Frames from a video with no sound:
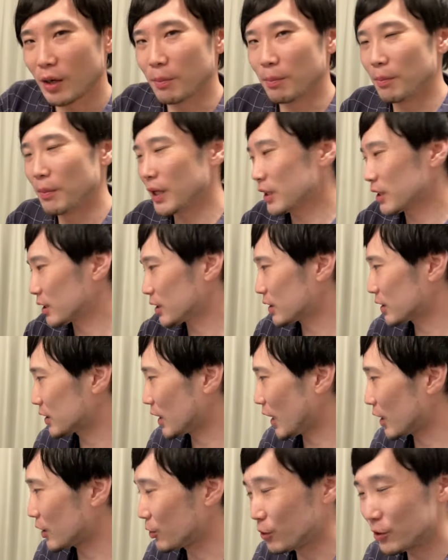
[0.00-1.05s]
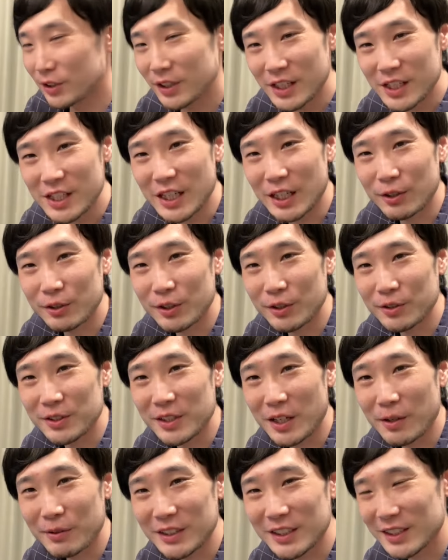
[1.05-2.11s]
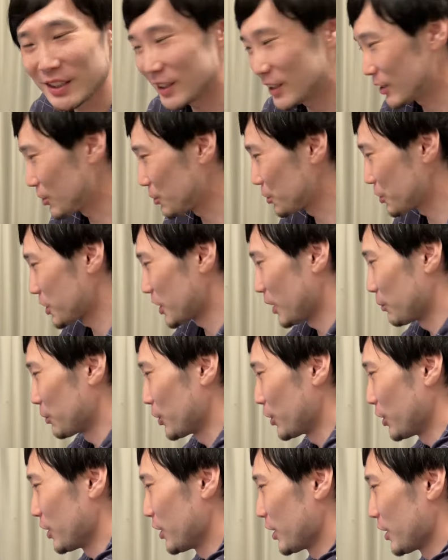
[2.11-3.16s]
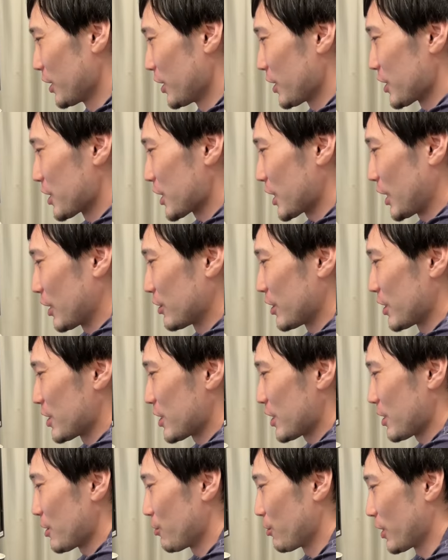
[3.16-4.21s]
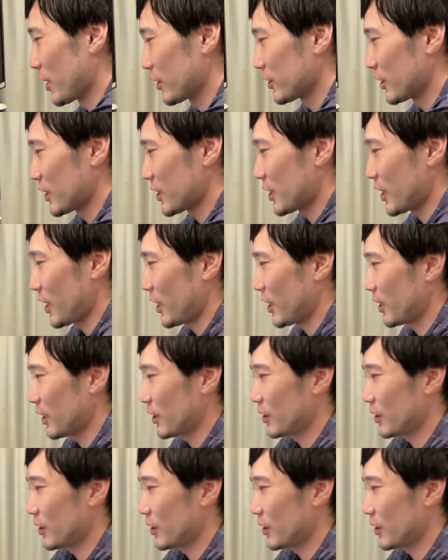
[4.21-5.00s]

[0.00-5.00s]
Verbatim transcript: 全く同じ顔でございます。こちらも近くでぜひご覧ください。